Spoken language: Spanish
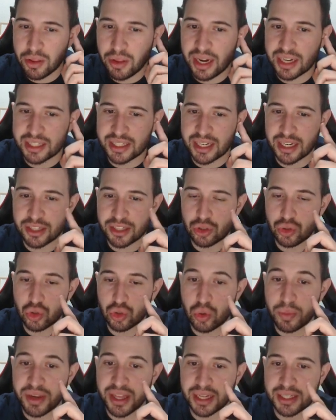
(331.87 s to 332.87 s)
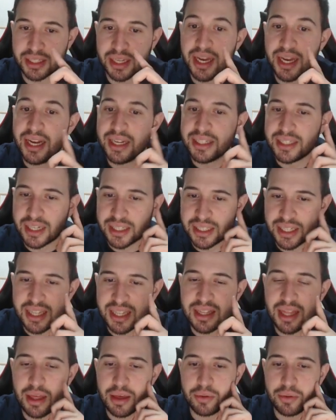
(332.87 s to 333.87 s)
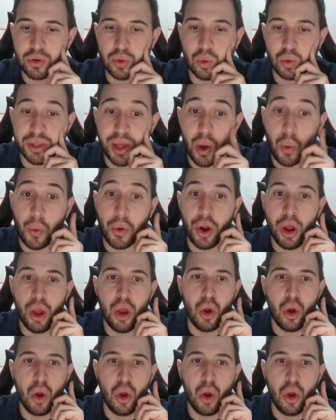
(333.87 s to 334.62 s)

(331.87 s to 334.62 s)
de las cargas consumidas. 60 de cooldown.